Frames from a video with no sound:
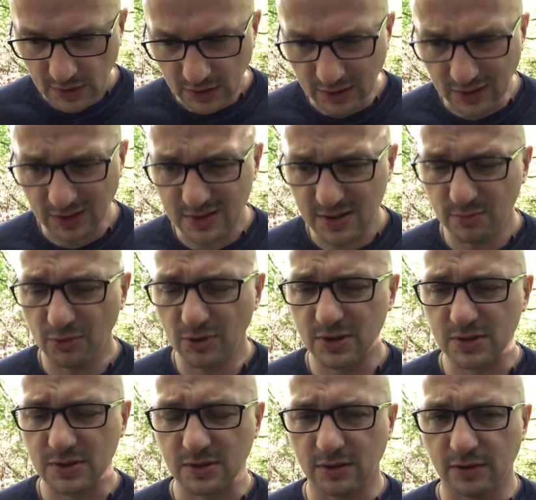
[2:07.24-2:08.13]
I tak samo
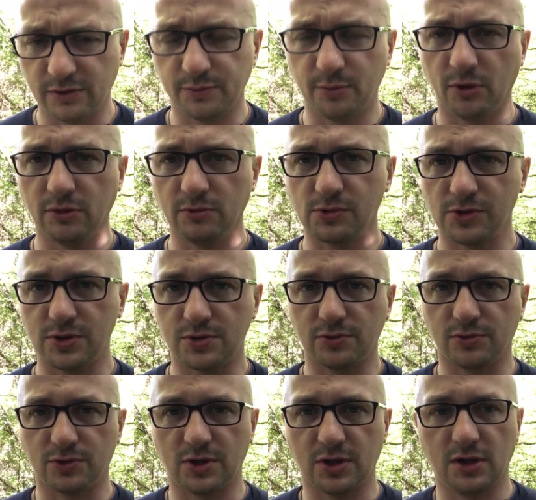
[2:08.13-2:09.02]
jest w moim
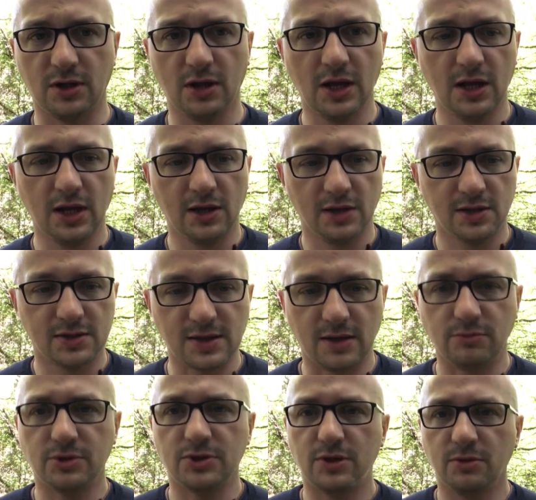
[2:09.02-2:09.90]
życiu, że
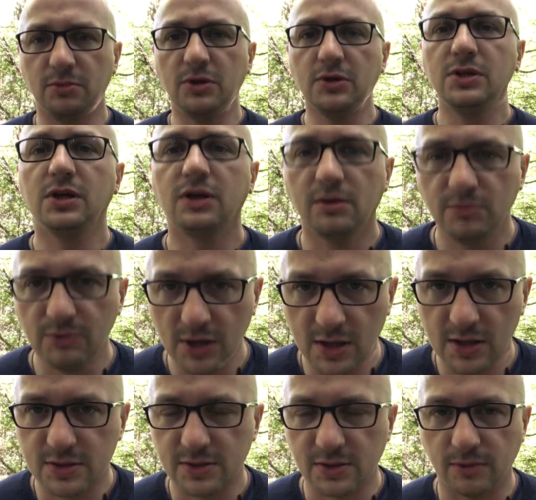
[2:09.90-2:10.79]
sam z siebie nikim
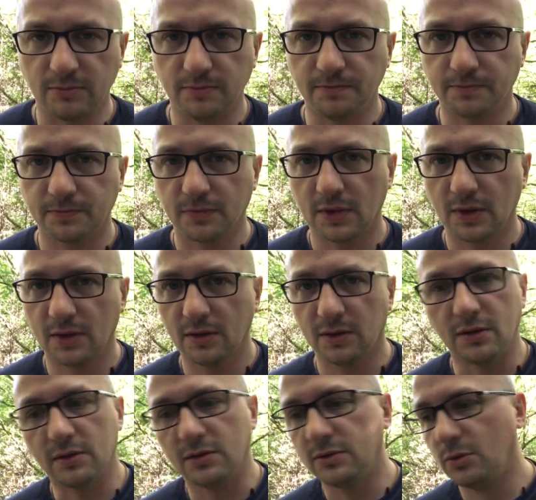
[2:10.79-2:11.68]
nie jestem.
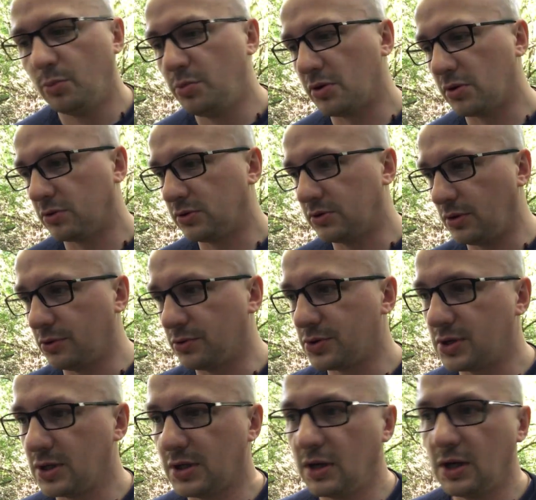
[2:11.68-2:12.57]
Y, dopiero
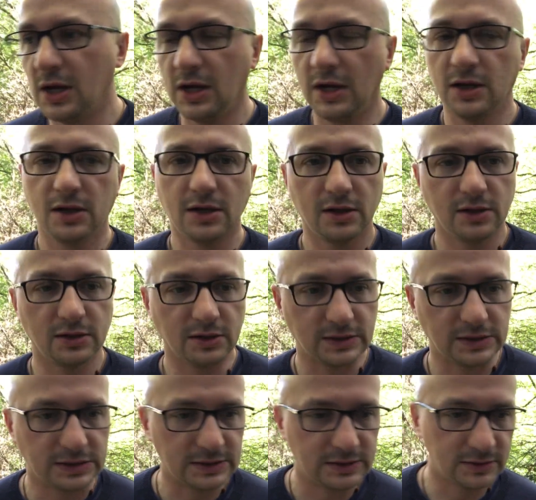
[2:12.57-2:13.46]
to, że
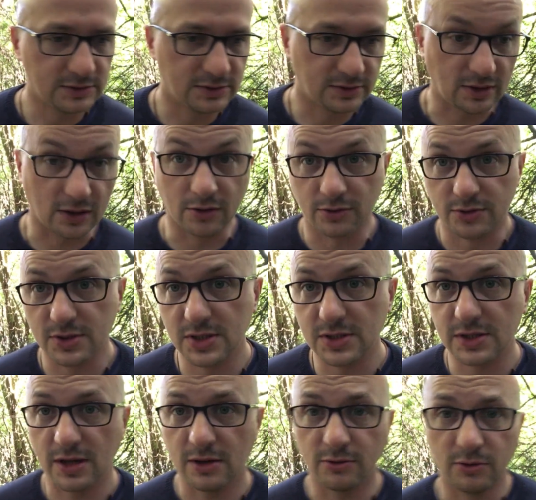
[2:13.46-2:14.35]
y, tak
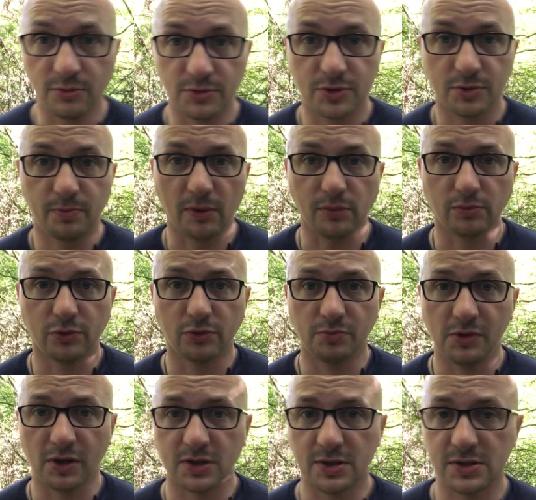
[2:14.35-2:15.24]
rozeznałem, że Pan Bóg
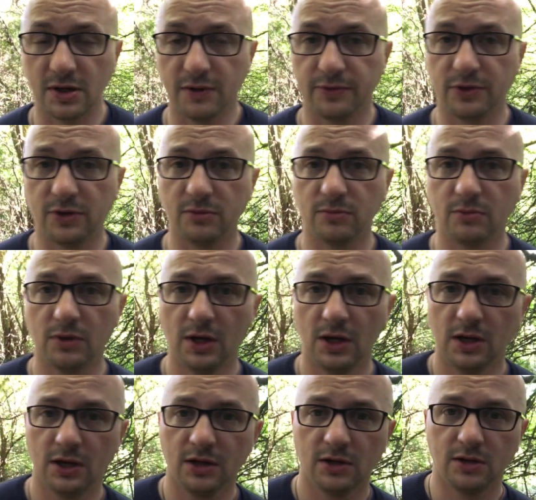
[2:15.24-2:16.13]
mnie chce w tym,
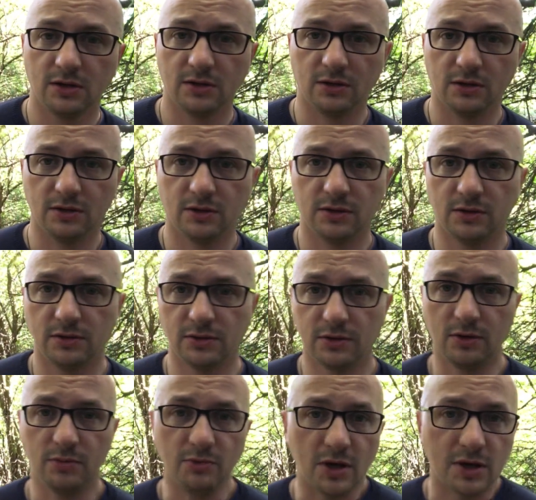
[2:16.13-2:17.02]
y,
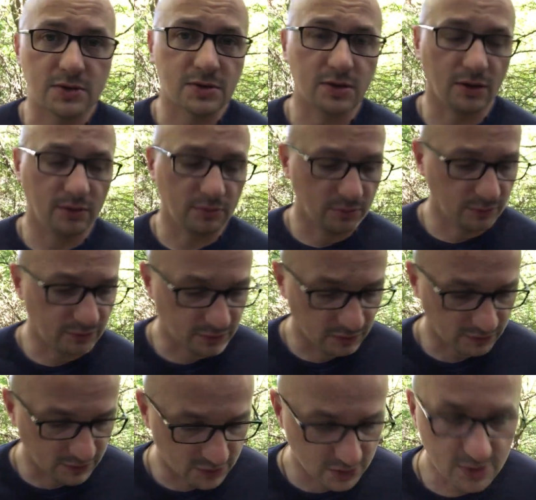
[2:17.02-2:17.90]
kim jestem, w
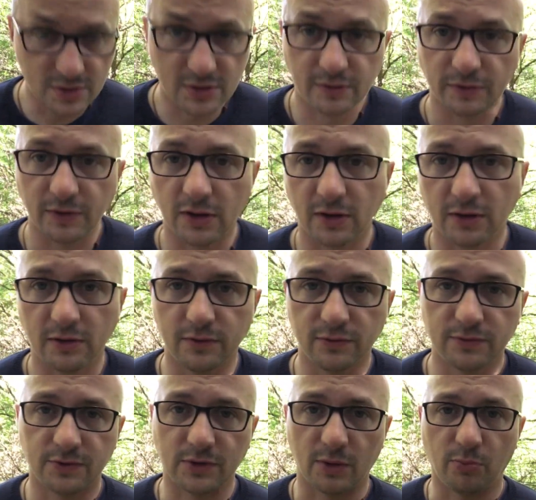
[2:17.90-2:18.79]
towarzystwie,
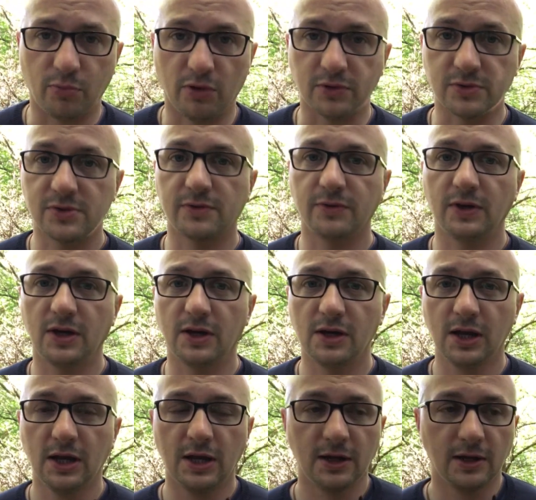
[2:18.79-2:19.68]
w kapłaństwie,